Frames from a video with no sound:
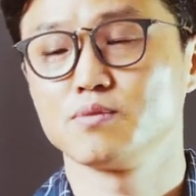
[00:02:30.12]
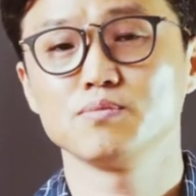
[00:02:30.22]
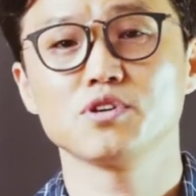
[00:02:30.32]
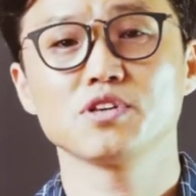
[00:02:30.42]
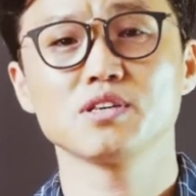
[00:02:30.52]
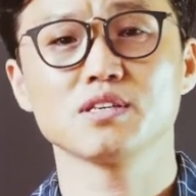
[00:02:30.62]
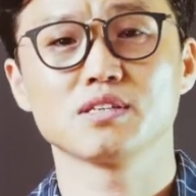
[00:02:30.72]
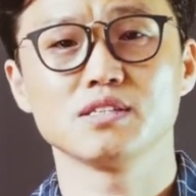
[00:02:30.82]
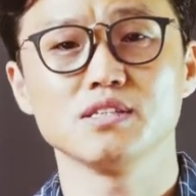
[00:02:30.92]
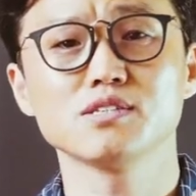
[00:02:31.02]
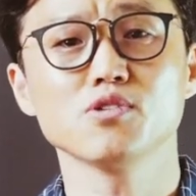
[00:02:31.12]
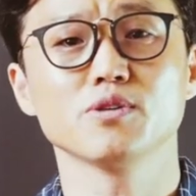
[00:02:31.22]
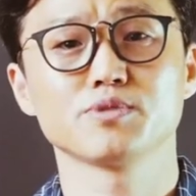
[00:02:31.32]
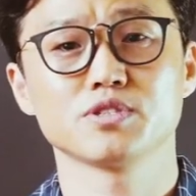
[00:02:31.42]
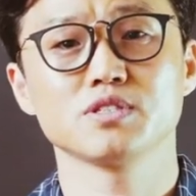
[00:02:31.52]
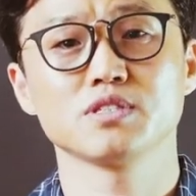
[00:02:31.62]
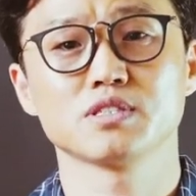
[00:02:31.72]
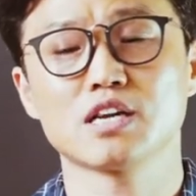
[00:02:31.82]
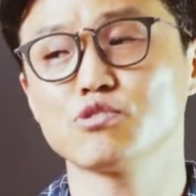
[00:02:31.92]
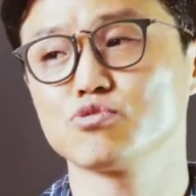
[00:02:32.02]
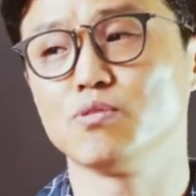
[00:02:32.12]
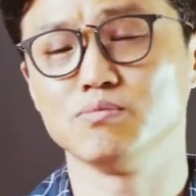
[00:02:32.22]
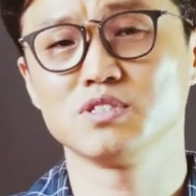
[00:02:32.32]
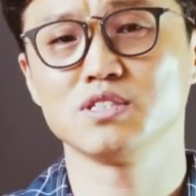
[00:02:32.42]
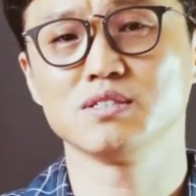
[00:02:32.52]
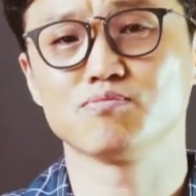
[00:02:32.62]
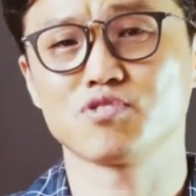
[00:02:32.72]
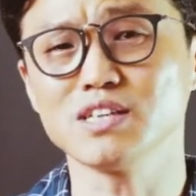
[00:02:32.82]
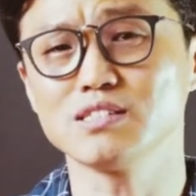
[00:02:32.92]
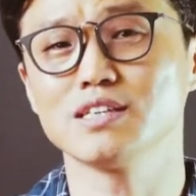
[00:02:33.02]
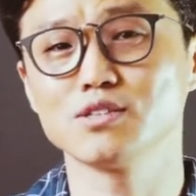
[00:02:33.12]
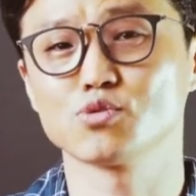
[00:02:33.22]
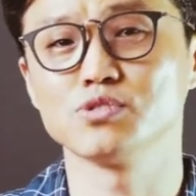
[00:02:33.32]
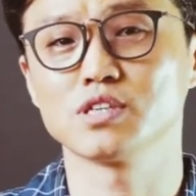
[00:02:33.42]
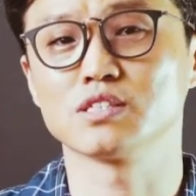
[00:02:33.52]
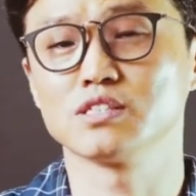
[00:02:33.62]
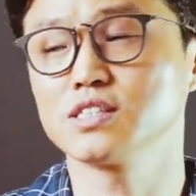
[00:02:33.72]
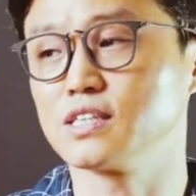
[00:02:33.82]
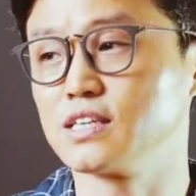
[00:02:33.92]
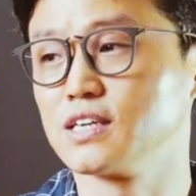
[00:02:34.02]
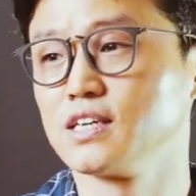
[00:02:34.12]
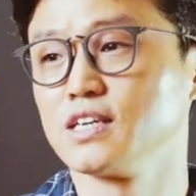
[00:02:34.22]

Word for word: 분명히 이성 없이는 살 수 없는 불완전한 존재들이